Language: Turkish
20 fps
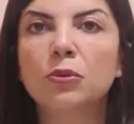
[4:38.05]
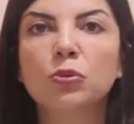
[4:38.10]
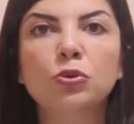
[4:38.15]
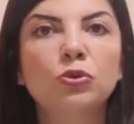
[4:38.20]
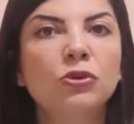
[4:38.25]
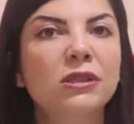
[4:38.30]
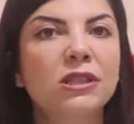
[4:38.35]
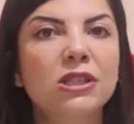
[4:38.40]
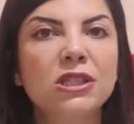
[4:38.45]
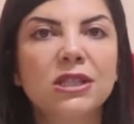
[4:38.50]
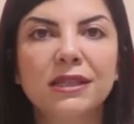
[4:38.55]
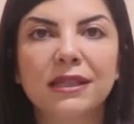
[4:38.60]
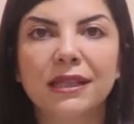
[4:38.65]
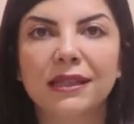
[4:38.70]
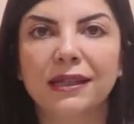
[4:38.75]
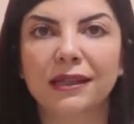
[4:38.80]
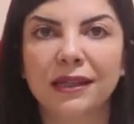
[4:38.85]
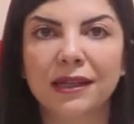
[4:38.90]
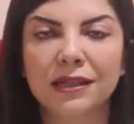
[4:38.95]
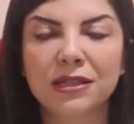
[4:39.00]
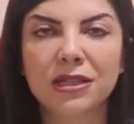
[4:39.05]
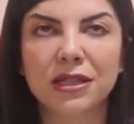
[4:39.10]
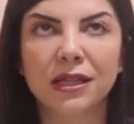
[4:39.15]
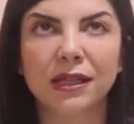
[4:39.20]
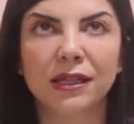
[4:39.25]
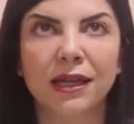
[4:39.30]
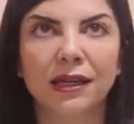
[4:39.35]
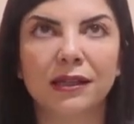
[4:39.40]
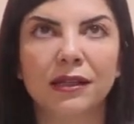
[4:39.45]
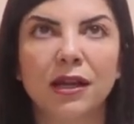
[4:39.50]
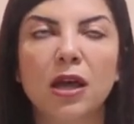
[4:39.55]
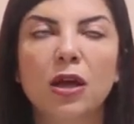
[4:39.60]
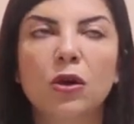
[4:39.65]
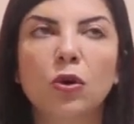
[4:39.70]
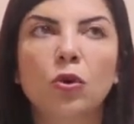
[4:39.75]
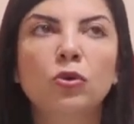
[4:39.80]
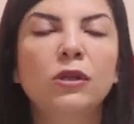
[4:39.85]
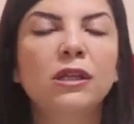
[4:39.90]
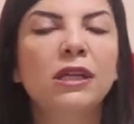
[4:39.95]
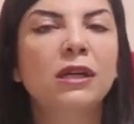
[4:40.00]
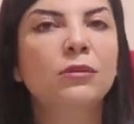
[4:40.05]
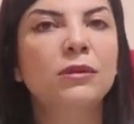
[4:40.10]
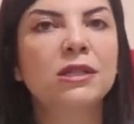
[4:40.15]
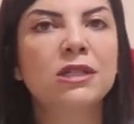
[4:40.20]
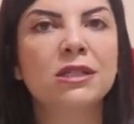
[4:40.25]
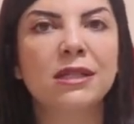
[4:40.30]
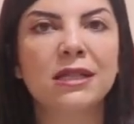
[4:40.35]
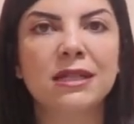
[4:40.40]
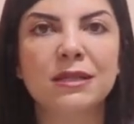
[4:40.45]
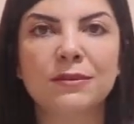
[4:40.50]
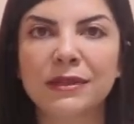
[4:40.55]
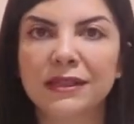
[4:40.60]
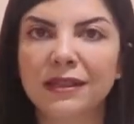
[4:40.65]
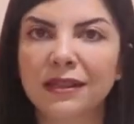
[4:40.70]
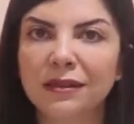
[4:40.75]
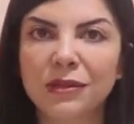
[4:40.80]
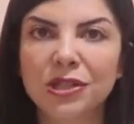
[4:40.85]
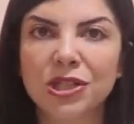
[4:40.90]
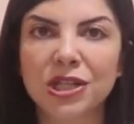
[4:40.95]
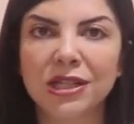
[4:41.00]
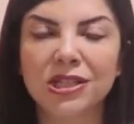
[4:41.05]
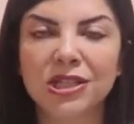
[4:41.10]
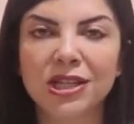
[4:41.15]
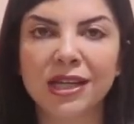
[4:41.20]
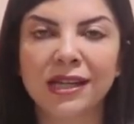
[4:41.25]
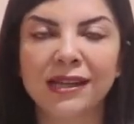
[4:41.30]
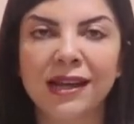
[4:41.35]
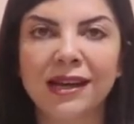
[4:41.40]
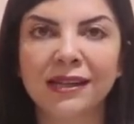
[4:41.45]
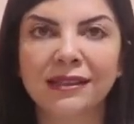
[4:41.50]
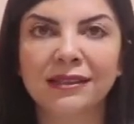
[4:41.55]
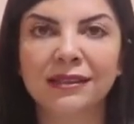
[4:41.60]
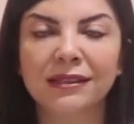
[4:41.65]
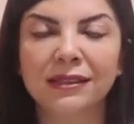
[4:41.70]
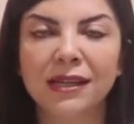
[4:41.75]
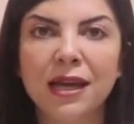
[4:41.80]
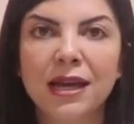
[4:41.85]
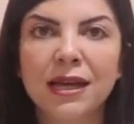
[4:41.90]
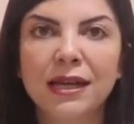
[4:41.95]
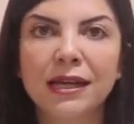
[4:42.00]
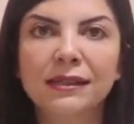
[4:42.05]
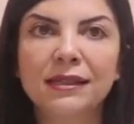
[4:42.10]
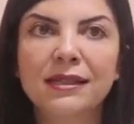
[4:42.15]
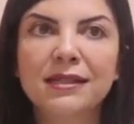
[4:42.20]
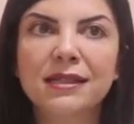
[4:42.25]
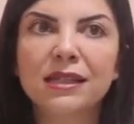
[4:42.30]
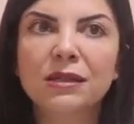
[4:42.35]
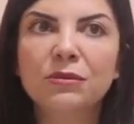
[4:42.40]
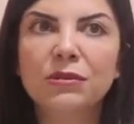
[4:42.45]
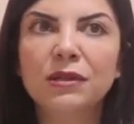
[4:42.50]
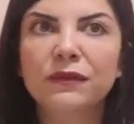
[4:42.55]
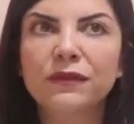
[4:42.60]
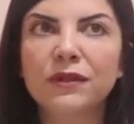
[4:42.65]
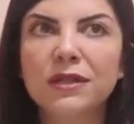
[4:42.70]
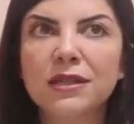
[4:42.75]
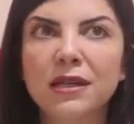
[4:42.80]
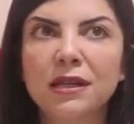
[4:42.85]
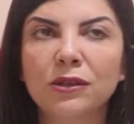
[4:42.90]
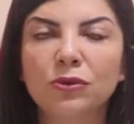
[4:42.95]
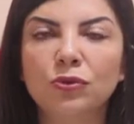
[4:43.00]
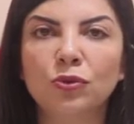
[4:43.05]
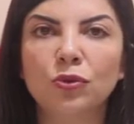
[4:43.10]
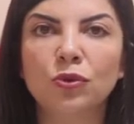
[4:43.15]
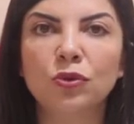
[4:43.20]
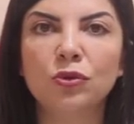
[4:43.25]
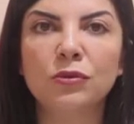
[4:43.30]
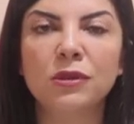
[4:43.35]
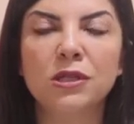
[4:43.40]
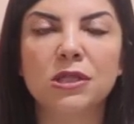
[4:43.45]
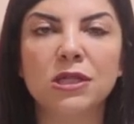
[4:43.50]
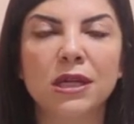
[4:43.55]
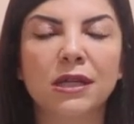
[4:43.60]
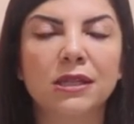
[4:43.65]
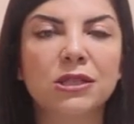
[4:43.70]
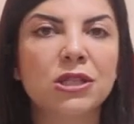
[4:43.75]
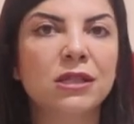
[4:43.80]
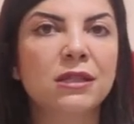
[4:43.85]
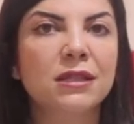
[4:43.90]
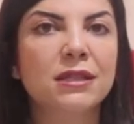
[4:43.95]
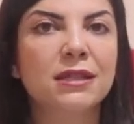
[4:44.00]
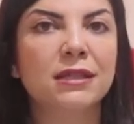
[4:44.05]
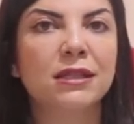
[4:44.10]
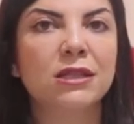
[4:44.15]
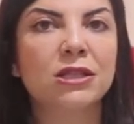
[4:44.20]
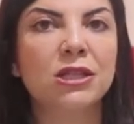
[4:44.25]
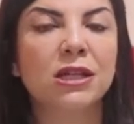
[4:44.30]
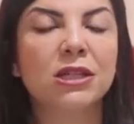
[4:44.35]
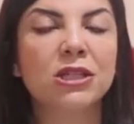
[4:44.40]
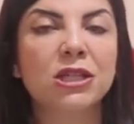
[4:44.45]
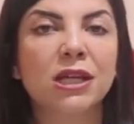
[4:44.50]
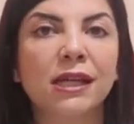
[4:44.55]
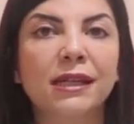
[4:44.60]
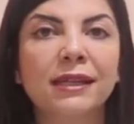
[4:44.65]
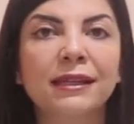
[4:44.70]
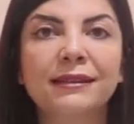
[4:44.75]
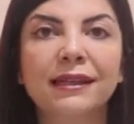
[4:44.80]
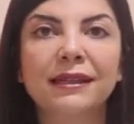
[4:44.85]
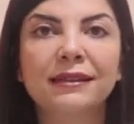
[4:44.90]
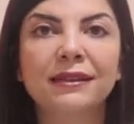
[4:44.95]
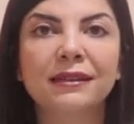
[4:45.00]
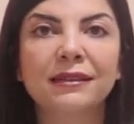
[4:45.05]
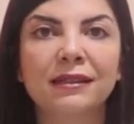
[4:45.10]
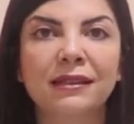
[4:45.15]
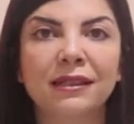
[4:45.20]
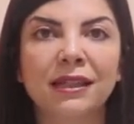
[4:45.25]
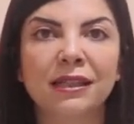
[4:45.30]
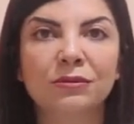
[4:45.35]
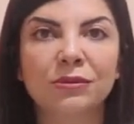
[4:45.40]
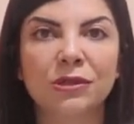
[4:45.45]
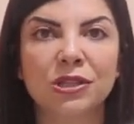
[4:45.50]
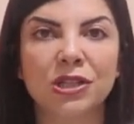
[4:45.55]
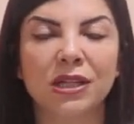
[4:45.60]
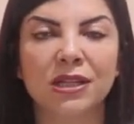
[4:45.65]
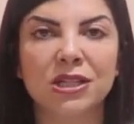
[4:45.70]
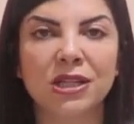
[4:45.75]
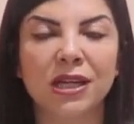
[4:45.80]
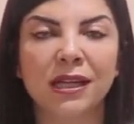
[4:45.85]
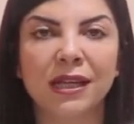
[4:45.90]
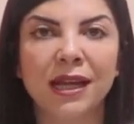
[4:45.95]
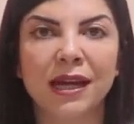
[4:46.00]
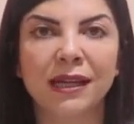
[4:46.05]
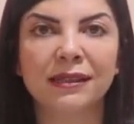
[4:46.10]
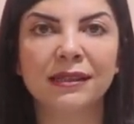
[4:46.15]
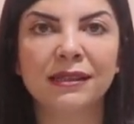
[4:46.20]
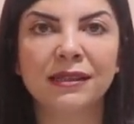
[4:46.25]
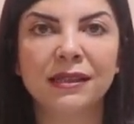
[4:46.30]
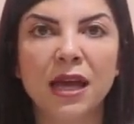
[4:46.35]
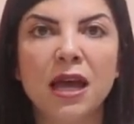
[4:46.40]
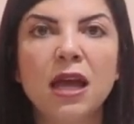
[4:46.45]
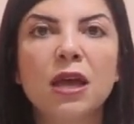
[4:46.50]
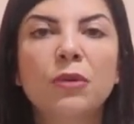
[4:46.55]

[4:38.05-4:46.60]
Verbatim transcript: Bunun dışında kalan şeyler o gün ya amacına hizmet etmeyecek şeylerdir ya da sana bir fırsat doğurmayacak, canını sıkacak şekilde tehdit yaratmayacak şeylerdir.